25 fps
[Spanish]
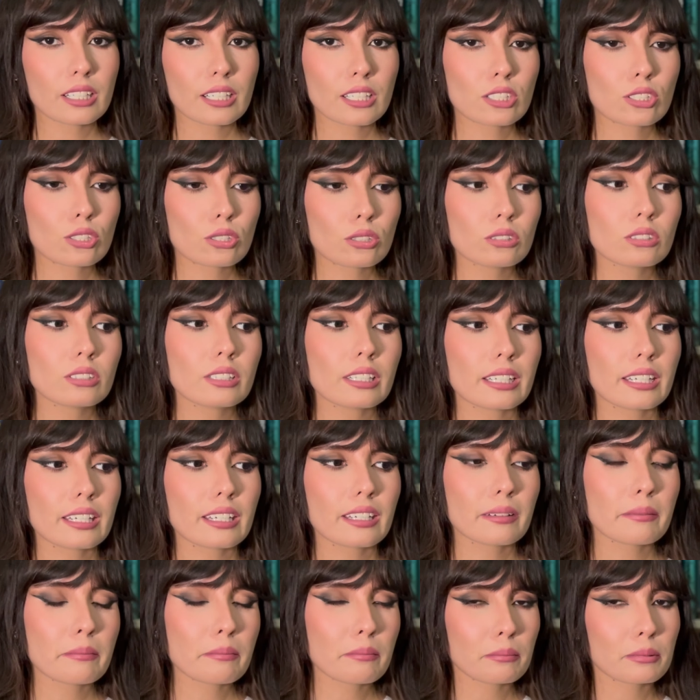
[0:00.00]
hecho,
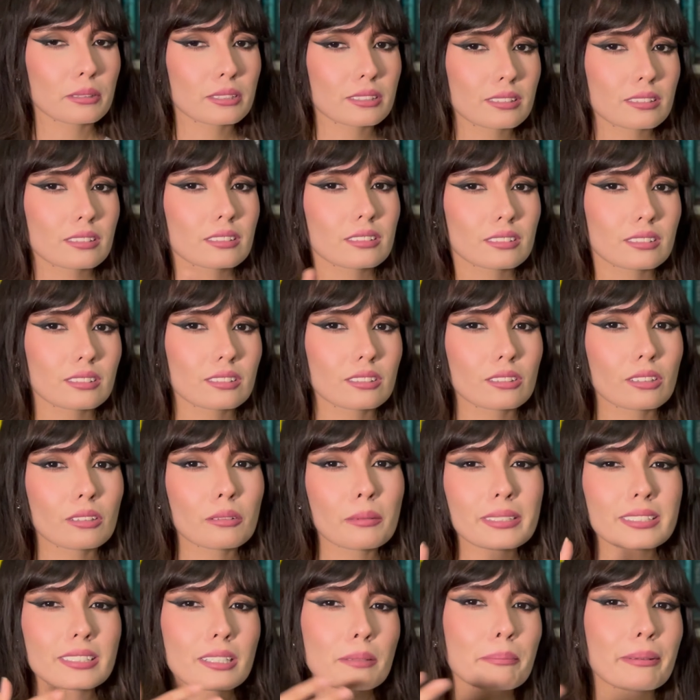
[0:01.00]
y pues no va
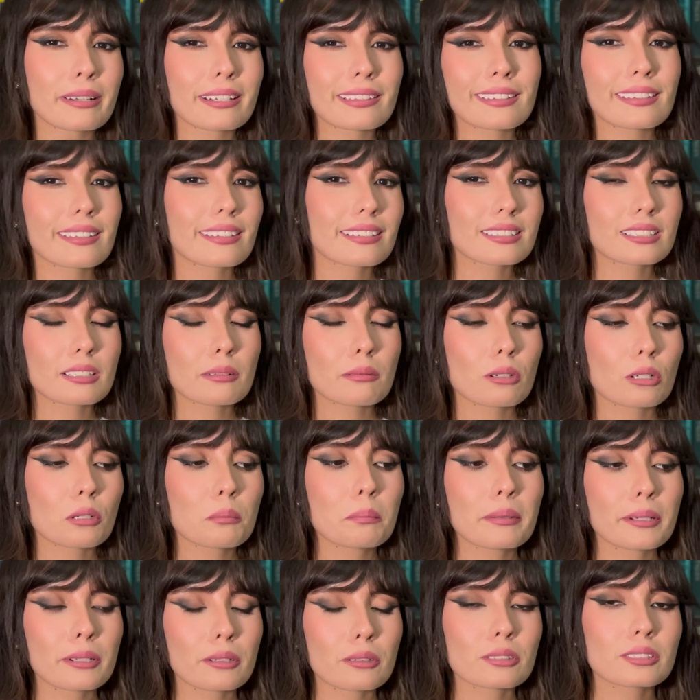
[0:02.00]
a ser parte de este blog,
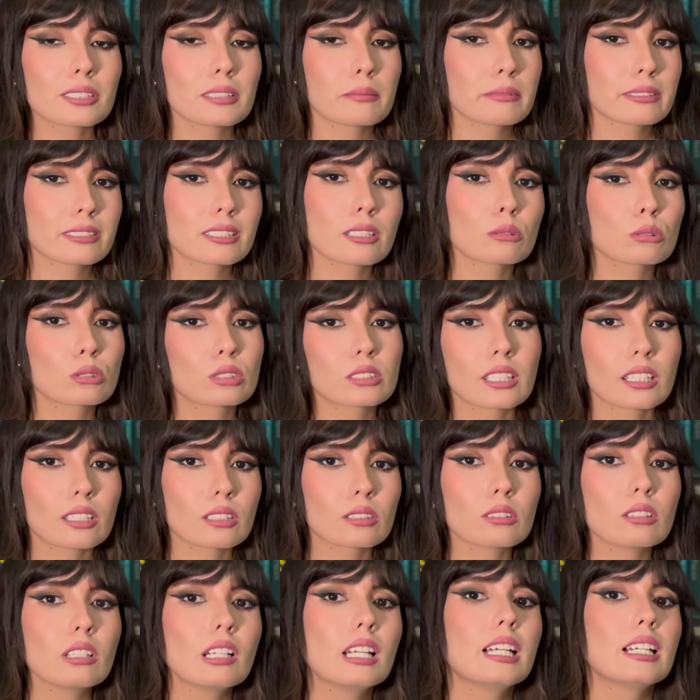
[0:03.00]
pero sí me está
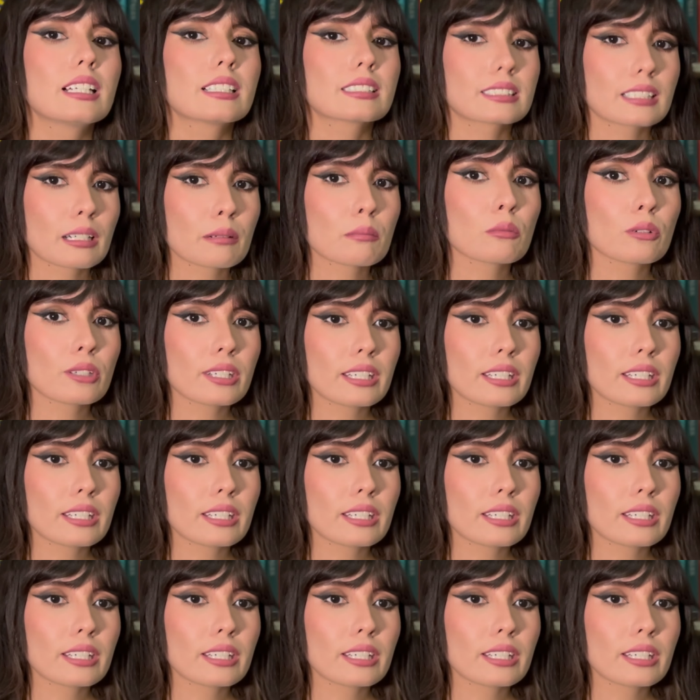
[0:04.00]
gustando. Está muy